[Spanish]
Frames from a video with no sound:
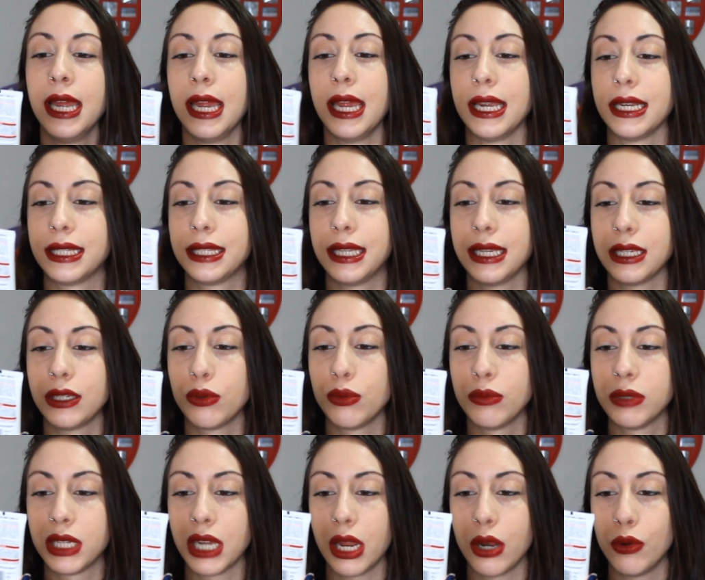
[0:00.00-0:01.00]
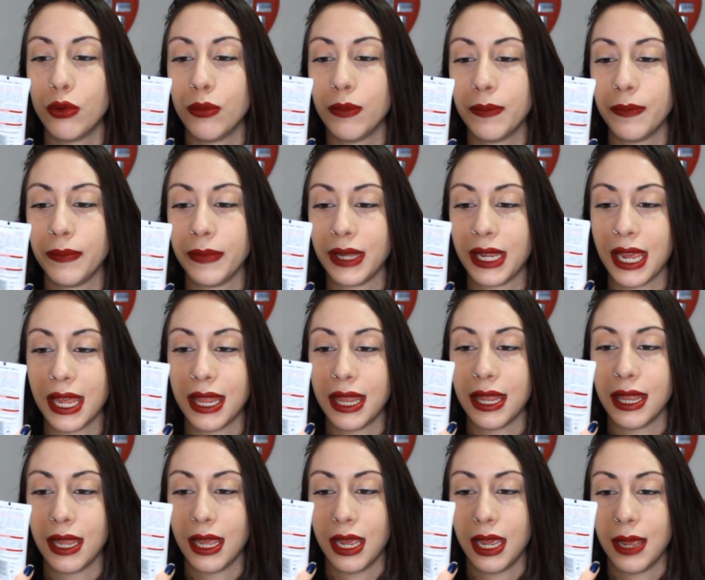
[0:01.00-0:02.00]
Este es un serum que
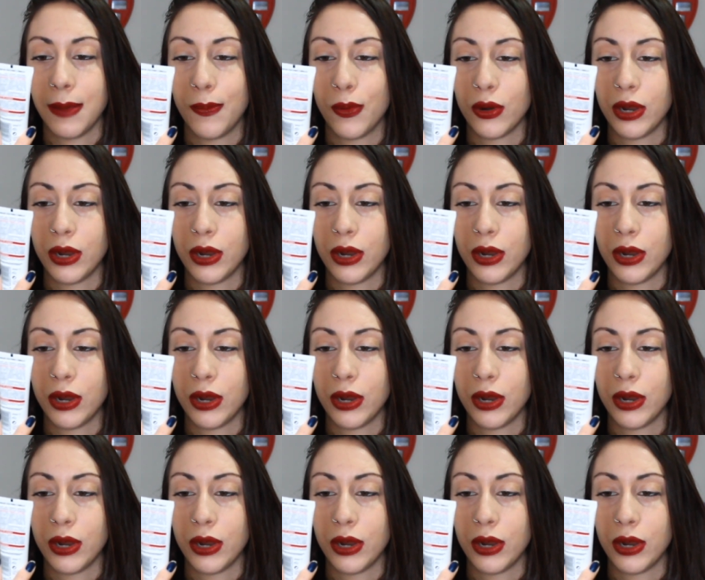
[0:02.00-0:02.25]
eh,